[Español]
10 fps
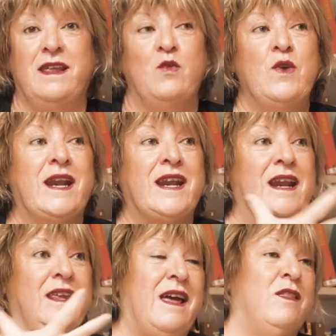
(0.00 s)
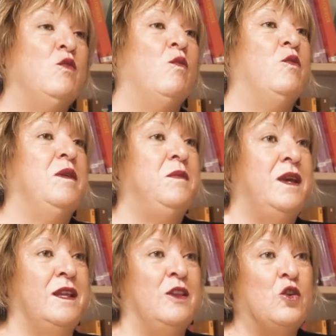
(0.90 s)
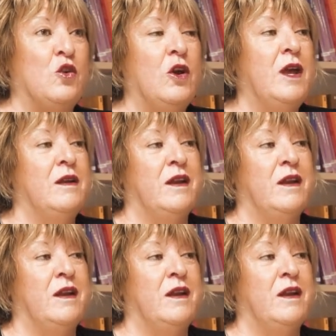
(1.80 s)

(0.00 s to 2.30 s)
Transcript: de una realidad y de un movimiento,